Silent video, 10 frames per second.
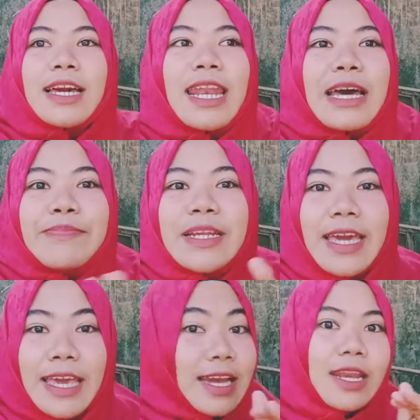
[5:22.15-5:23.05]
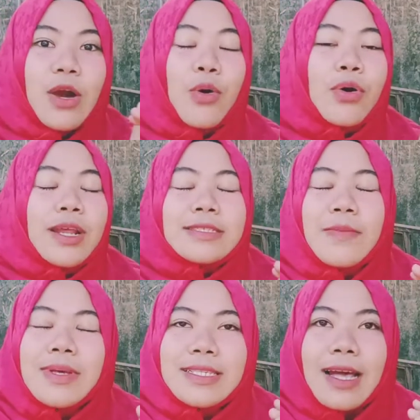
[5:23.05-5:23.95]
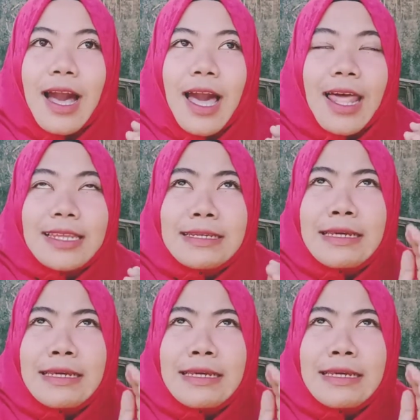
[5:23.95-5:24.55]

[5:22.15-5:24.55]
gelap dan kayak nggak ada orang sama sekali